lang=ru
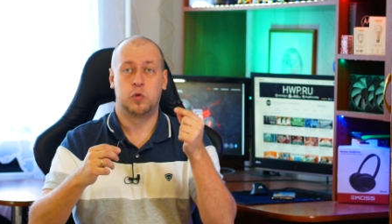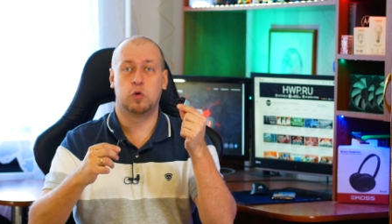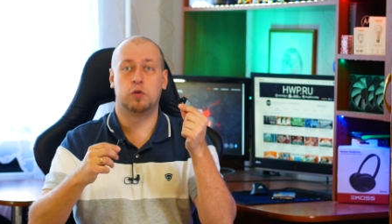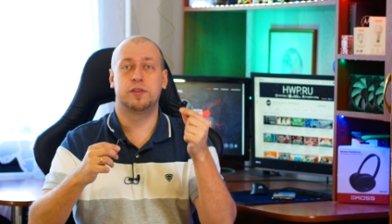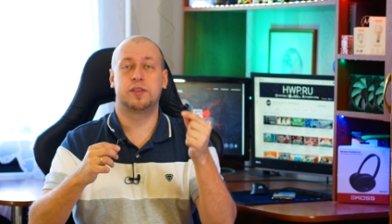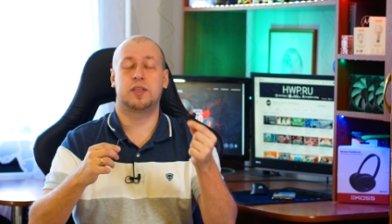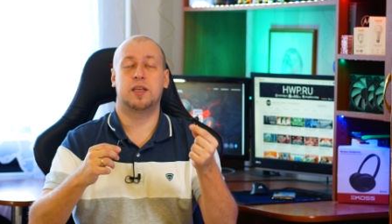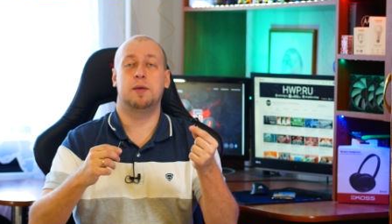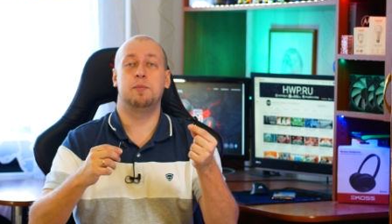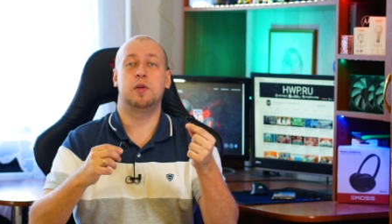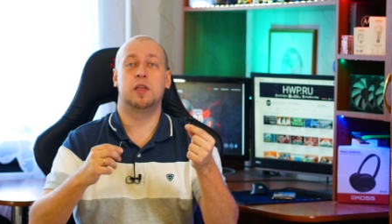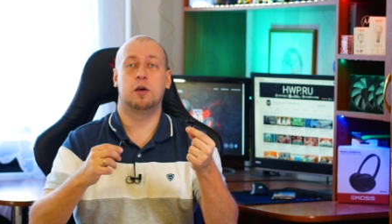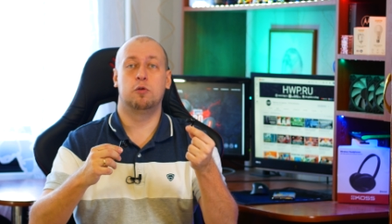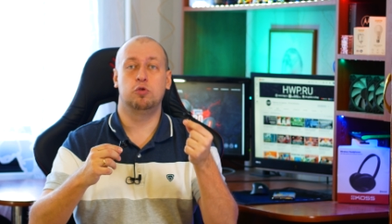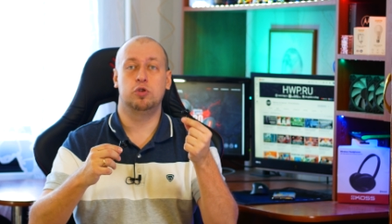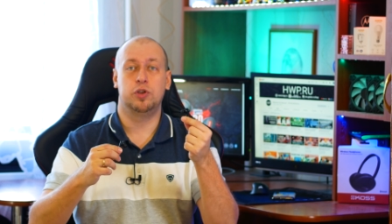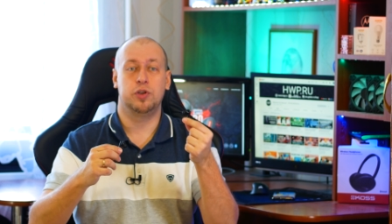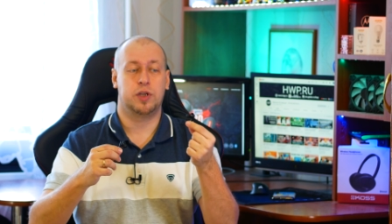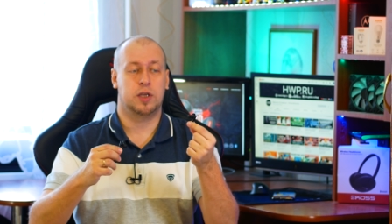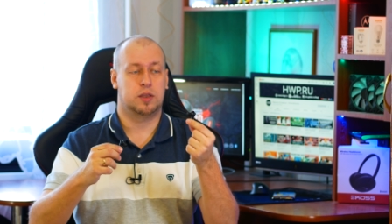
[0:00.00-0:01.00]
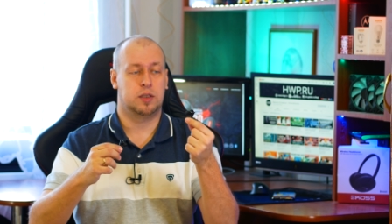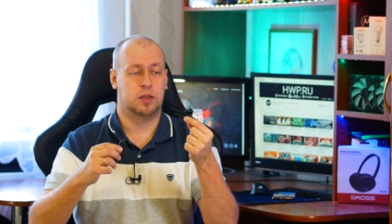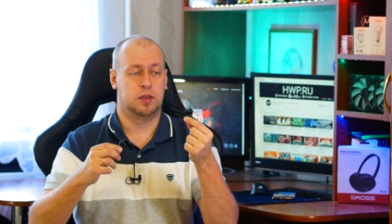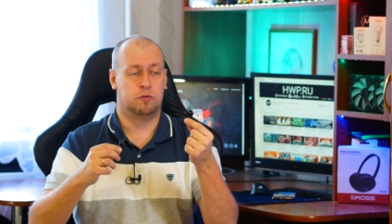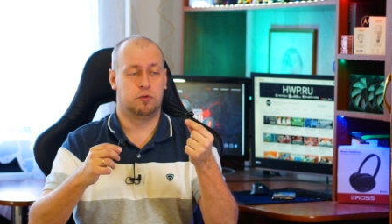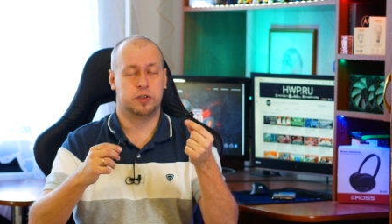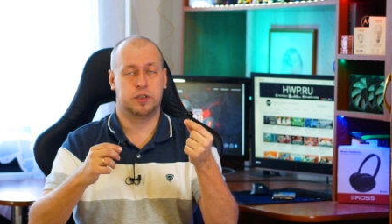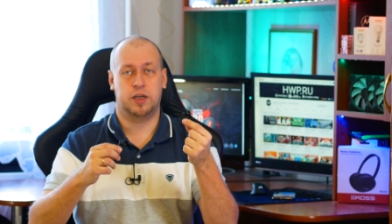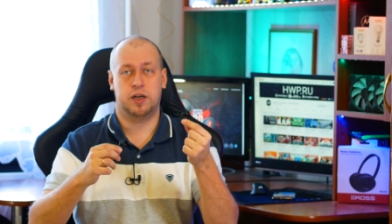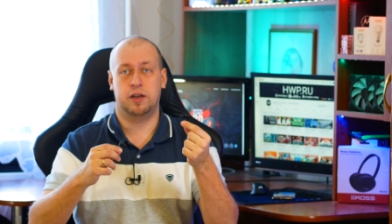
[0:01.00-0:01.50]
то вот сами наушники от
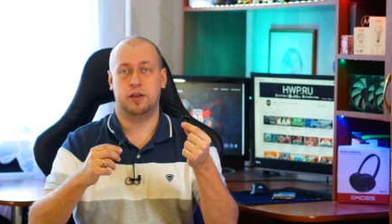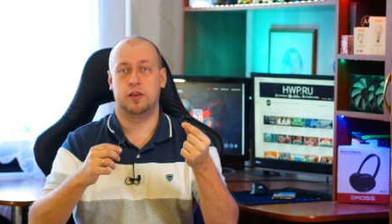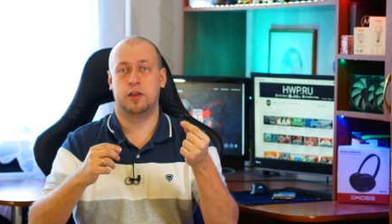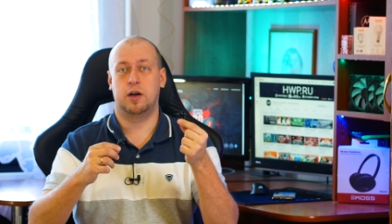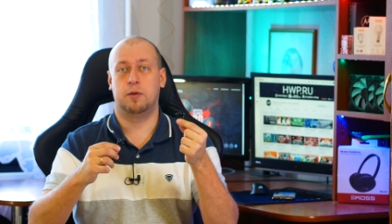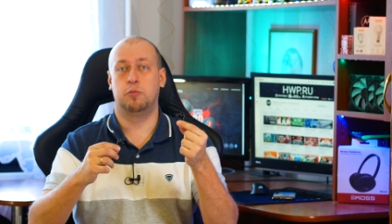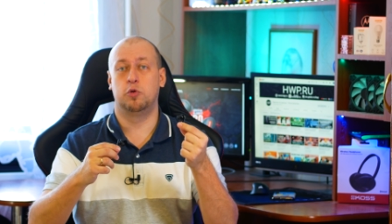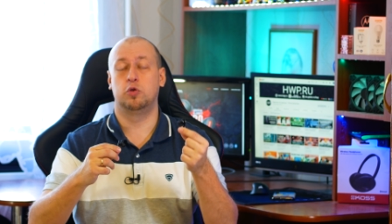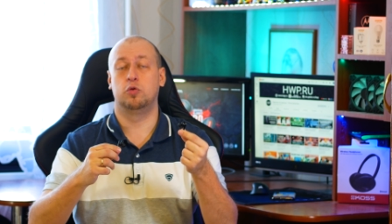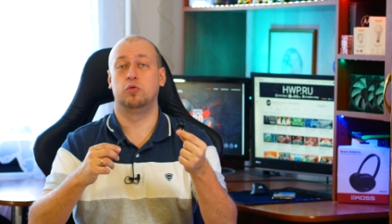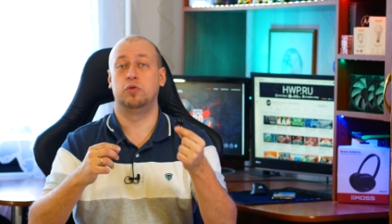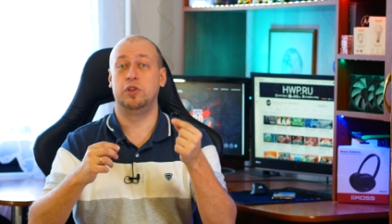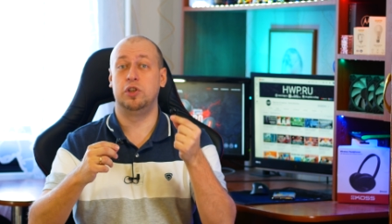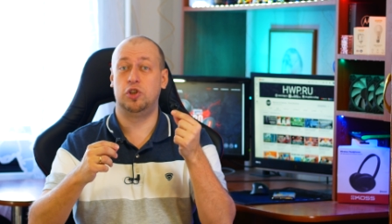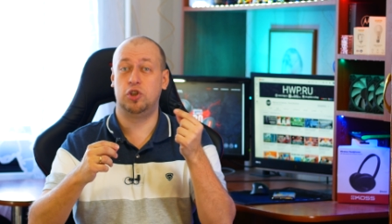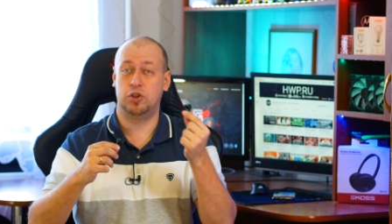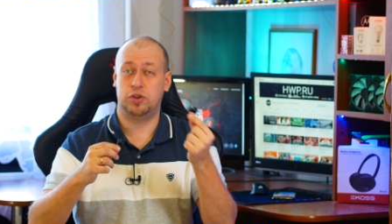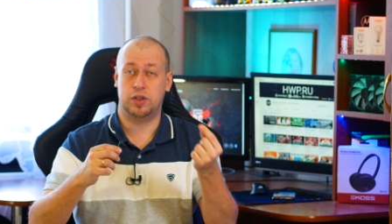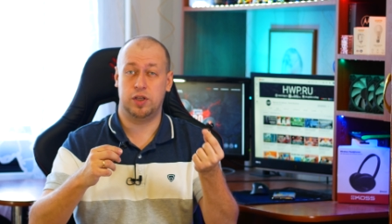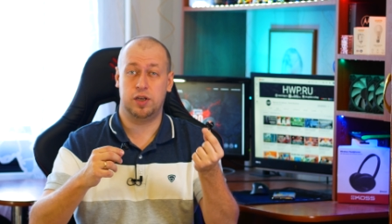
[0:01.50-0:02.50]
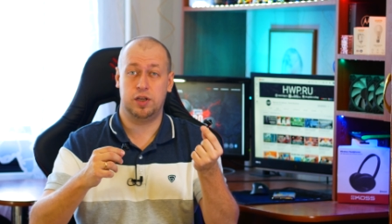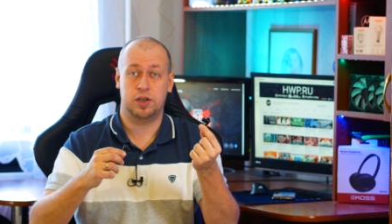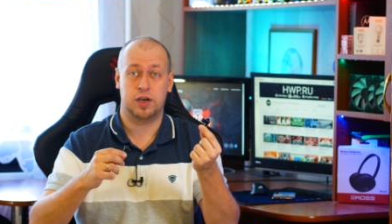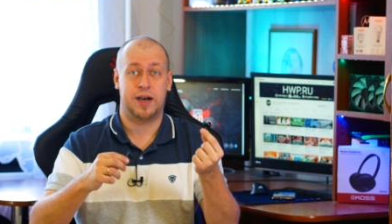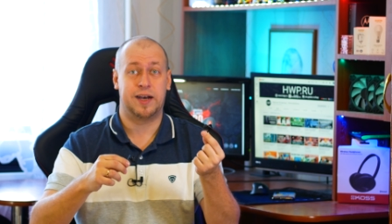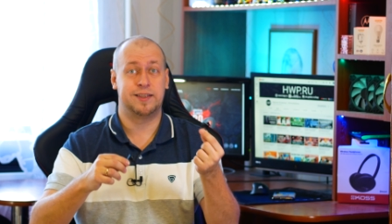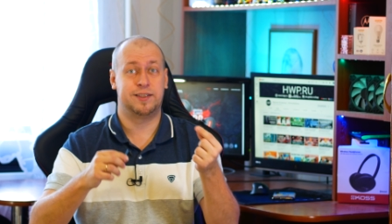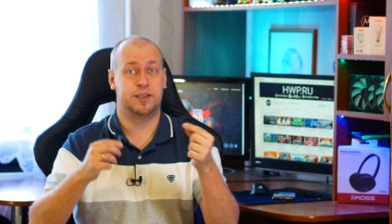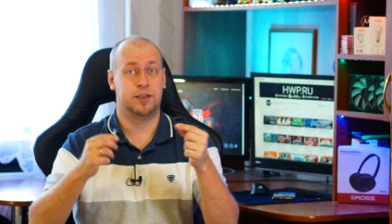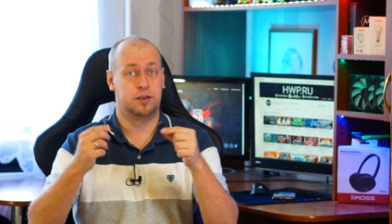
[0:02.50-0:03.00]
одного заряда работают не 4,
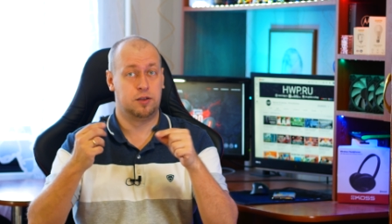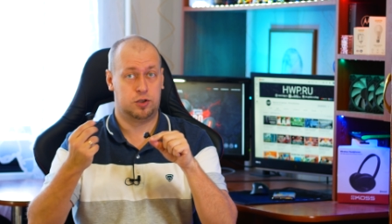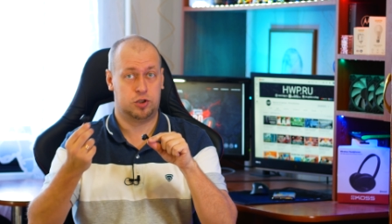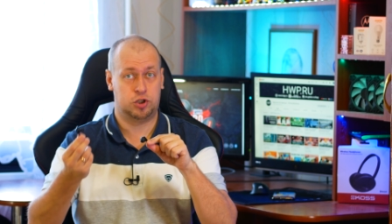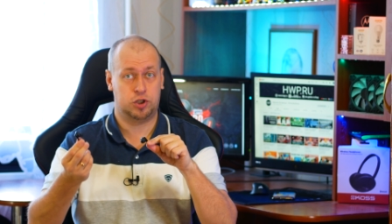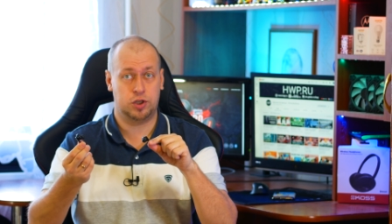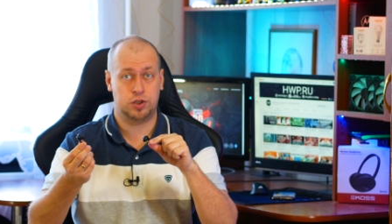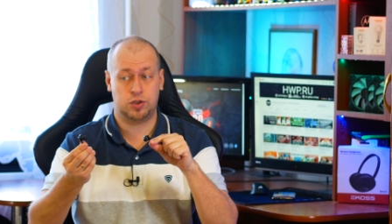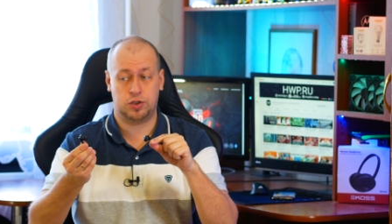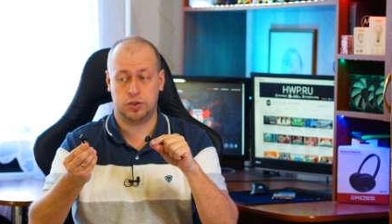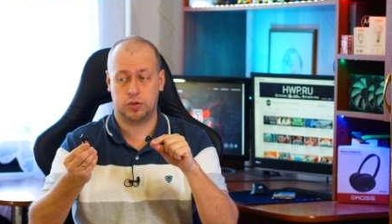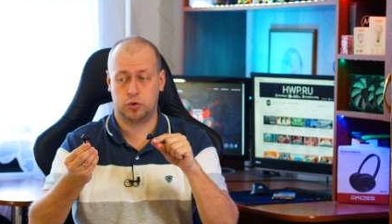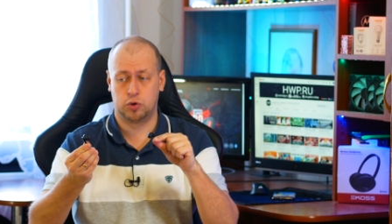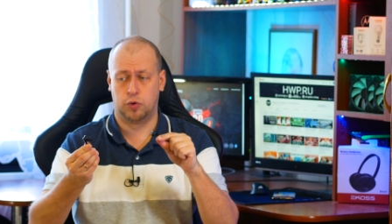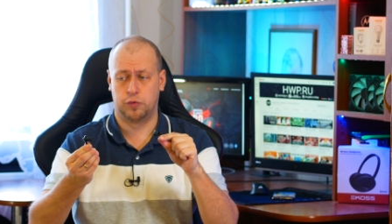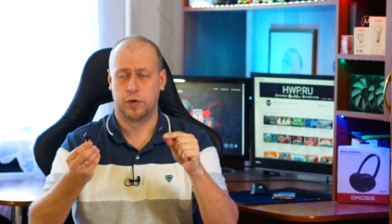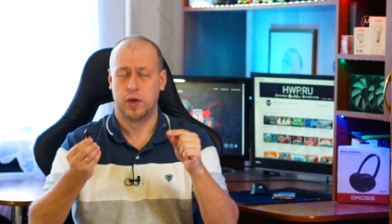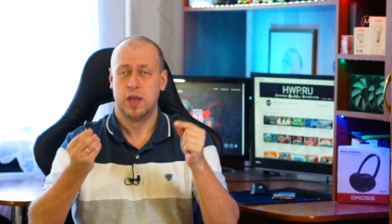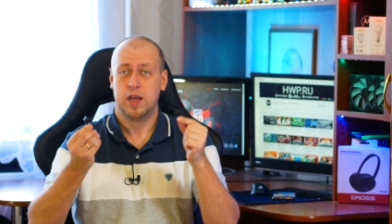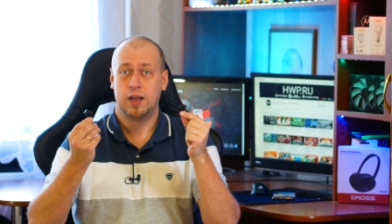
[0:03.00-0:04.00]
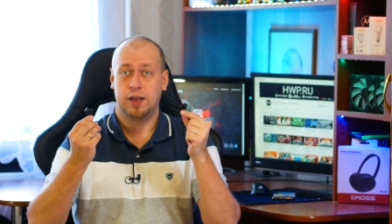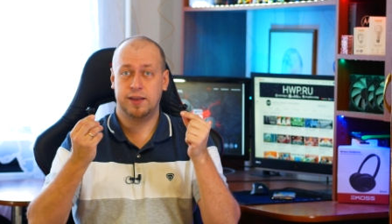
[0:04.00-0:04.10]
а целых 6 часов.